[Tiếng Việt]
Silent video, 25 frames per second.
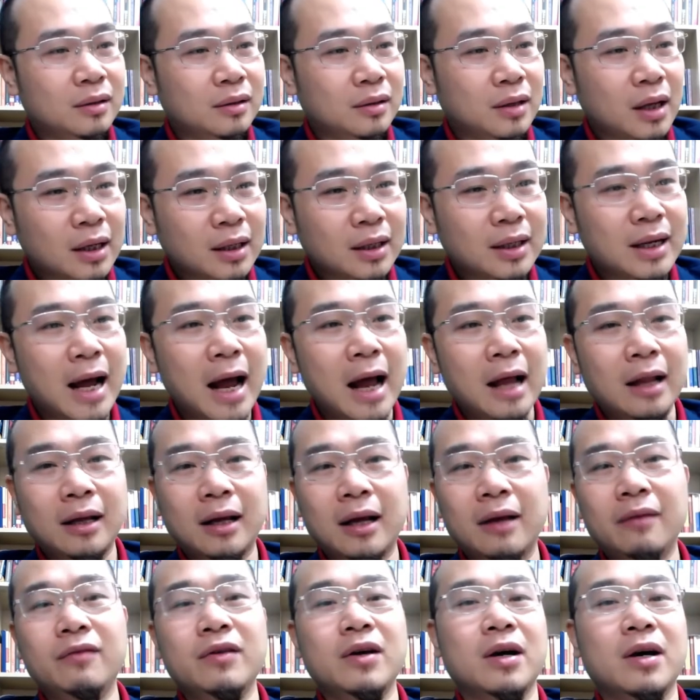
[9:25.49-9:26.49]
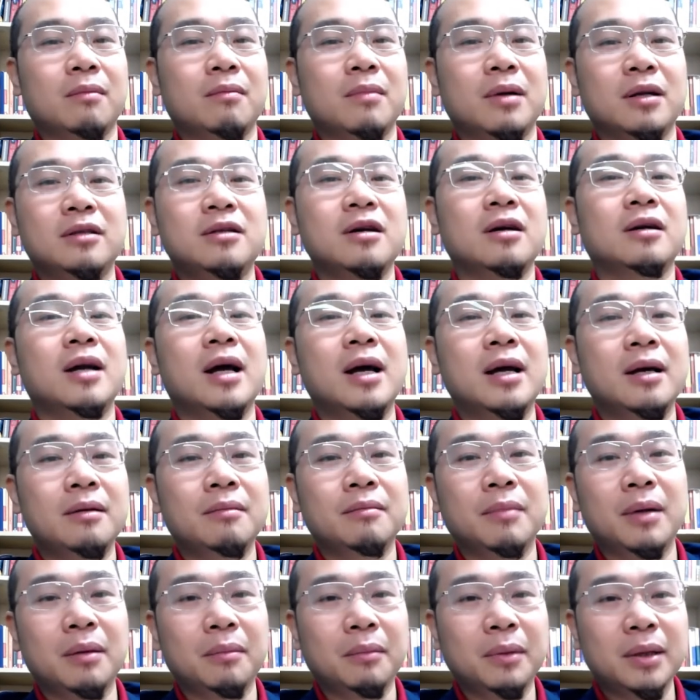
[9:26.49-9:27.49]
Tất cả những cái việc mà trước đây
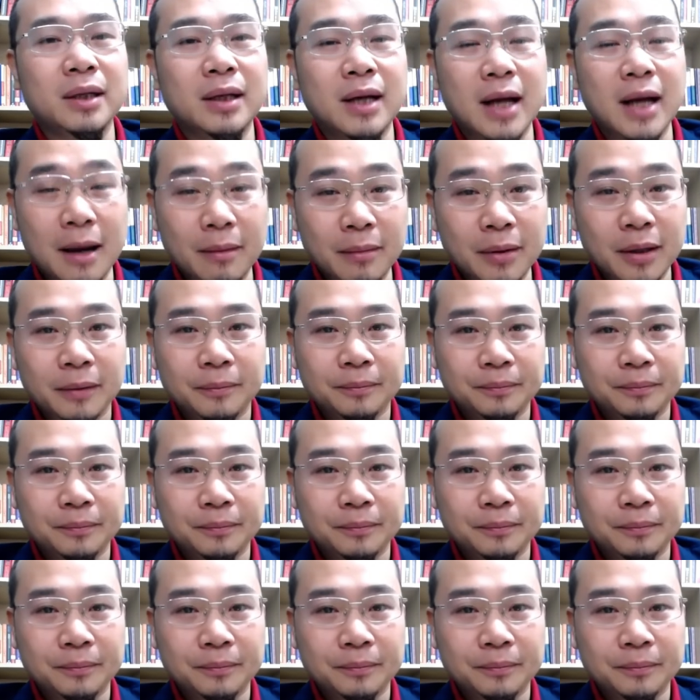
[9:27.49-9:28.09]
mà mình làm ấy,